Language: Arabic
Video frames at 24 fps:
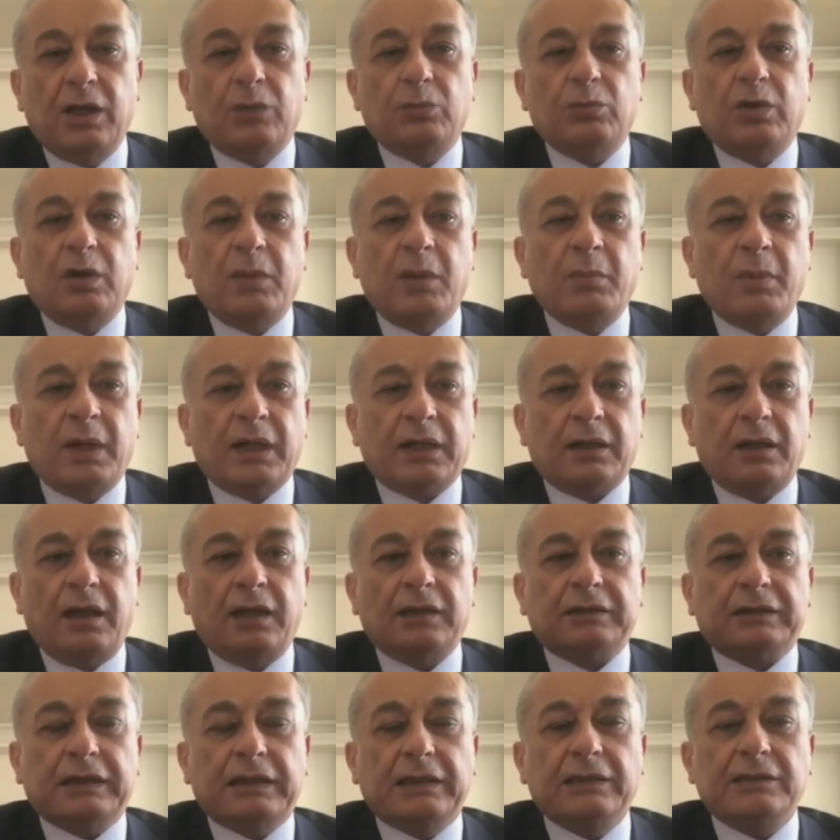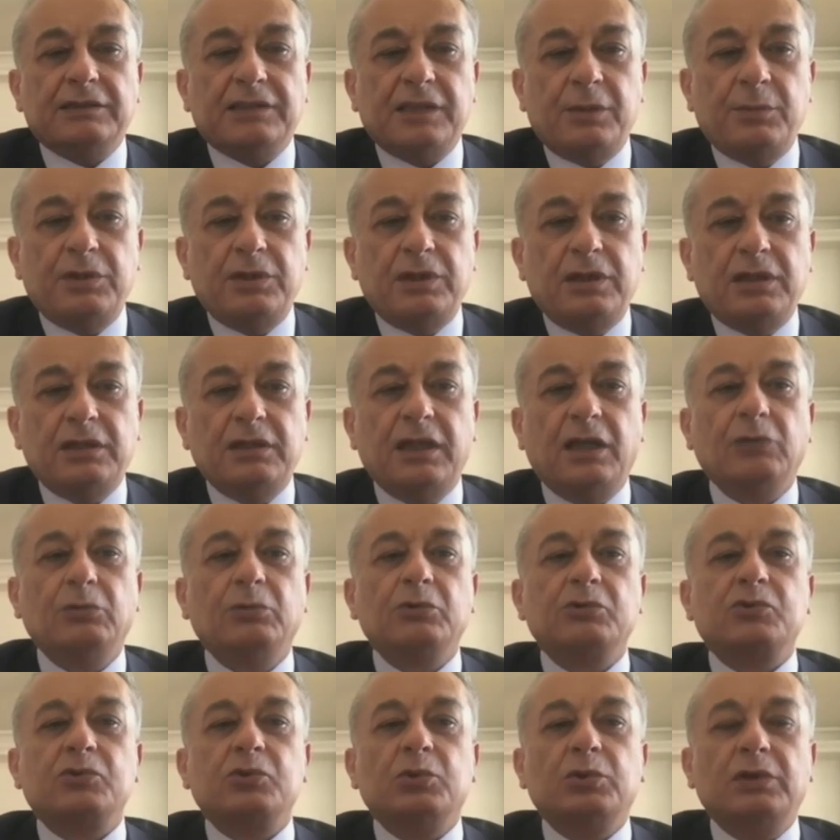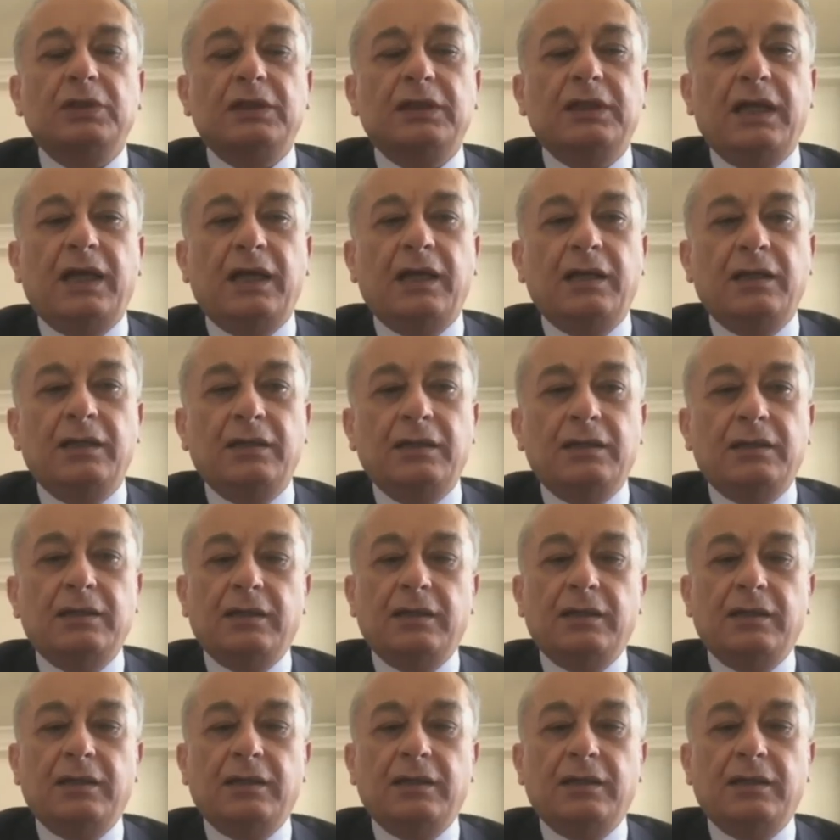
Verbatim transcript: وممرات الزاميه للوصول الى